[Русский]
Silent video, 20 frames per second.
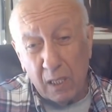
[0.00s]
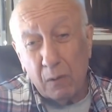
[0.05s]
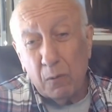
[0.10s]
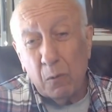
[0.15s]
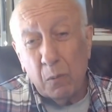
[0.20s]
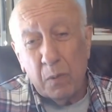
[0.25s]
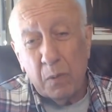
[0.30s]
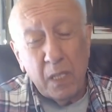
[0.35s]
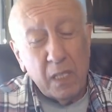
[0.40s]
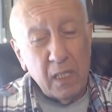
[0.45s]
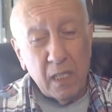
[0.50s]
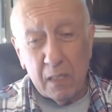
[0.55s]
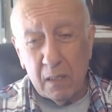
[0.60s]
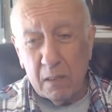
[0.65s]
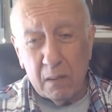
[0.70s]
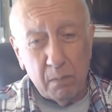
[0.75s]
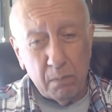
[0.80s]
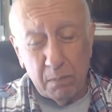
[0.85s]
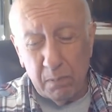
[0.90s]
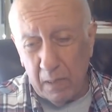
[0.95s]
У меня нет,
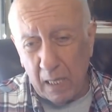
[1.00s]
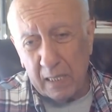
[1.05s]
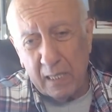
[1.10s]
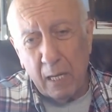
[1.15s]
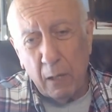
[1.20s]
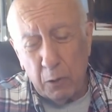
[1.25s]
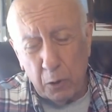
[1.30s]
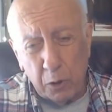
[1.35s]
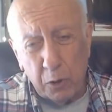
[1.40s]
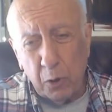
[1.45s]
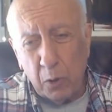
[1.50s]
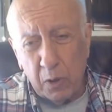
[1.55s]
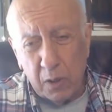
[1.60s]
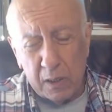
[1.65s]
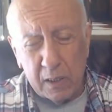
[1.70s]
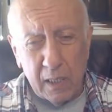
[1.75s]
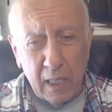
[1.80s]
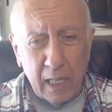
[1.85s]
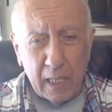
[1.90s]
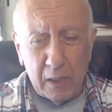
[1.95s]
я знаю, что
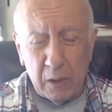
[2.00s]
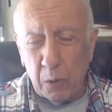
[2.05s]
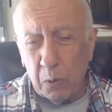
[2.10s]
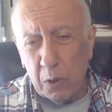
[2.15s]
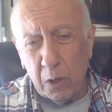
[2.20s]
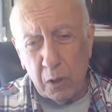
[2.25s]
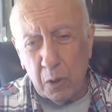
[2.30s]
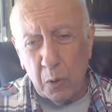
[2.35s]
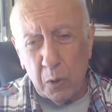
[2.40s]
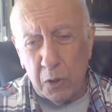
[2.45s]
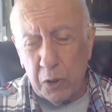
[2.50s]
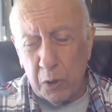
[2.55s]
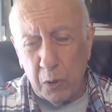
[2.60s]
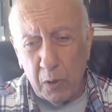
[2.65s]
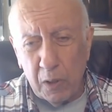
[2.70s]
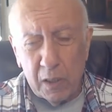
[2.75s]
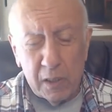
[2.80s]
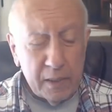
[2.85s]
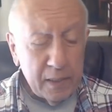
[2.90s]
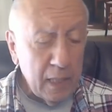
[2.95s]
Сорос, да, кто, кто еще,
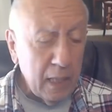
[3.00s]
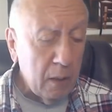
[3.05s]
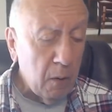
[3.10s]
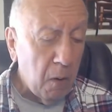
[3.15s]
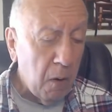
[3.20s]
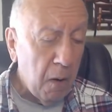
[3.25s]
я не знаю,